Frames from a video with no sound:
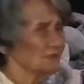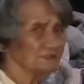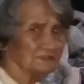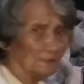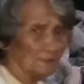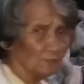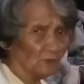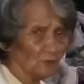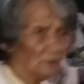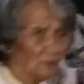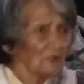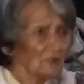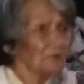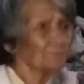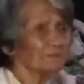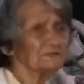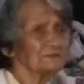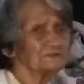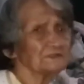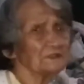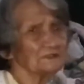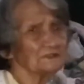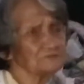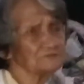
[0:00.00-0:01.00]
May tapunan
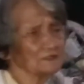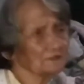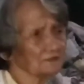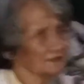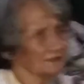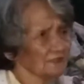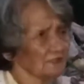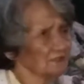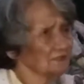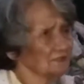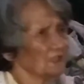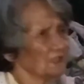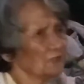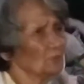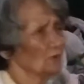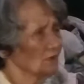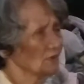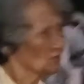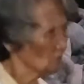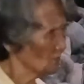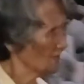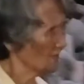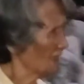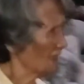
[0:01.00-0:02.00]
naman sila sa creek.
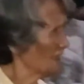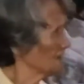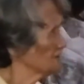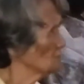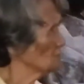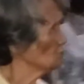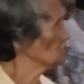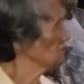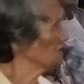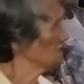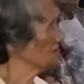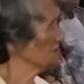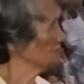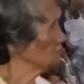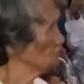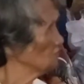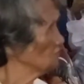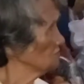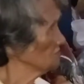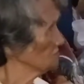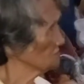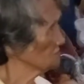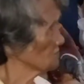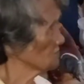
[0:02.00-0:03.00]
Ewan ko ba ayaw nila
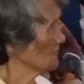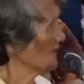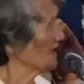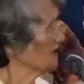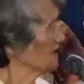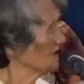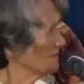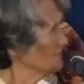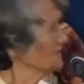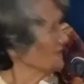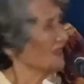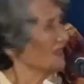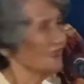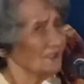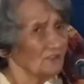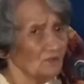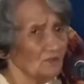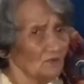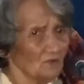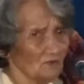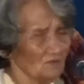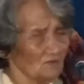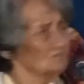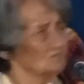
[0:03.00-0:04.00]
doon. Sabagay,
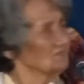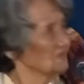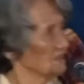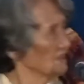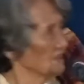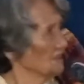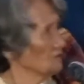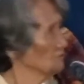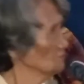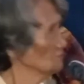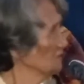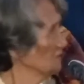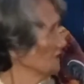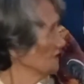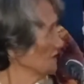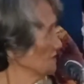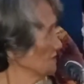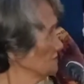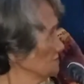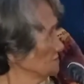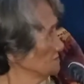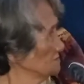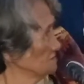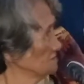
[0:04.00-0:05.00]
malayo. Malayo,
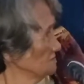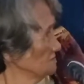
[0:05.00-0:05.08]
malayo.